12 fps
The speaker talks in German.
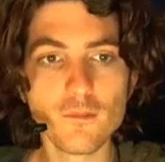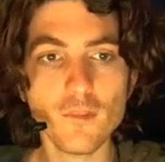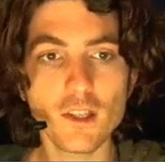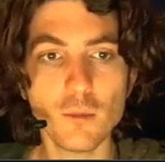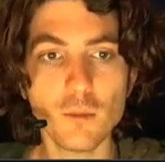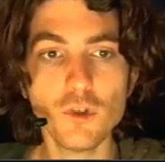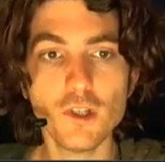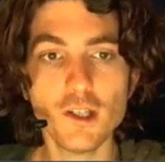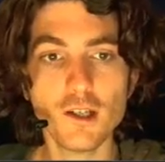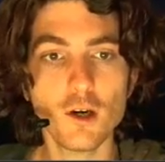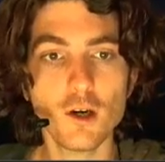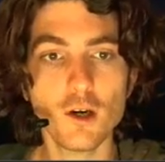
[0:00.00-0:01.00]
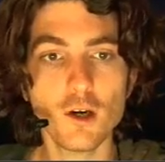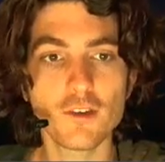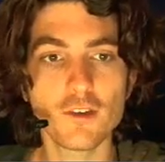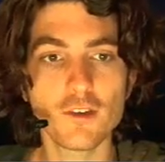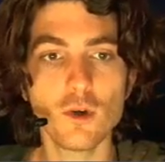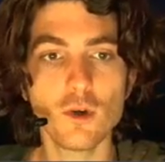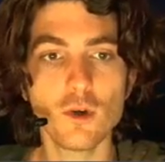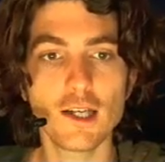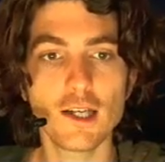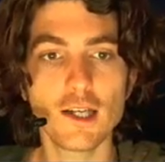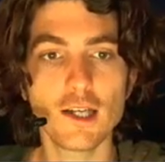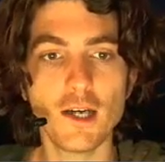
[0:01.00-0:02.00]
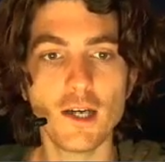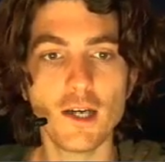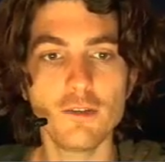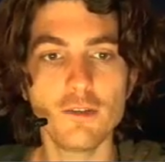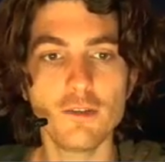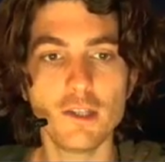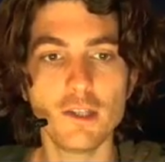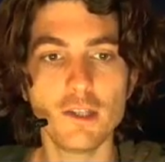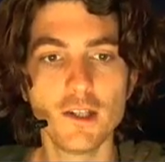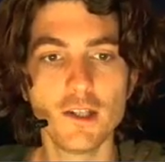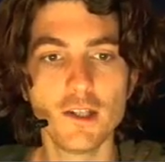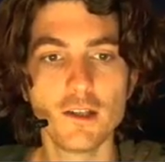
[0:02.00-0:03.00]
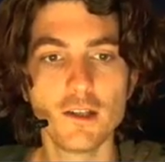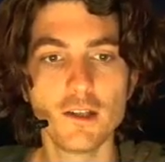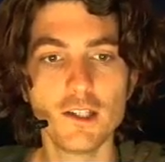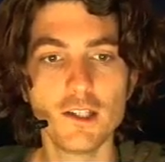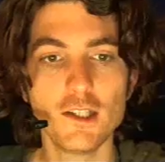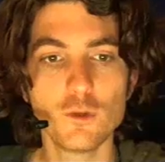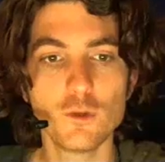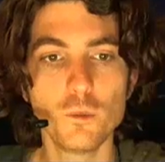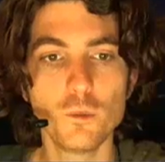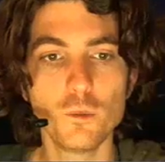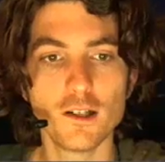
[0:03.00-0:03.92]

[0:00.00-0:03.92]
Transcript: Der Mundinnenraum, der ist auch ganz normal wie immer hier über